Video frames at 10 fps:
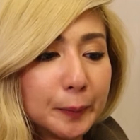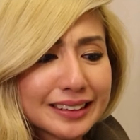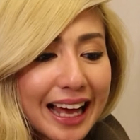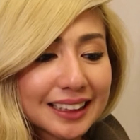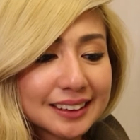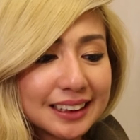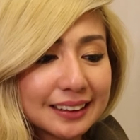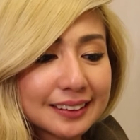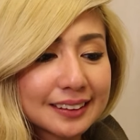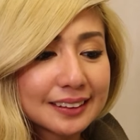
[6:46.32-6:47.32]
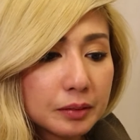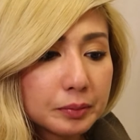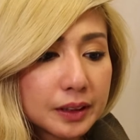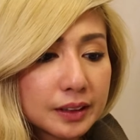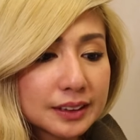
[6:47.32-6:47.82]
Classic.
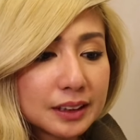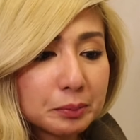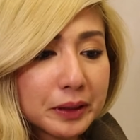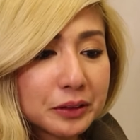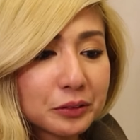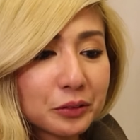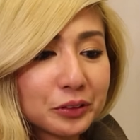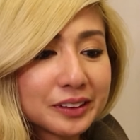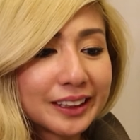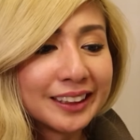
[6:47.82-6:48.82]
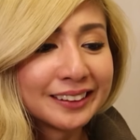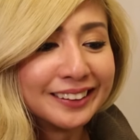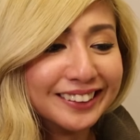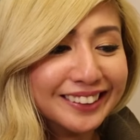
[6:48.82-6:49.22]
Pinag-isipan yung content.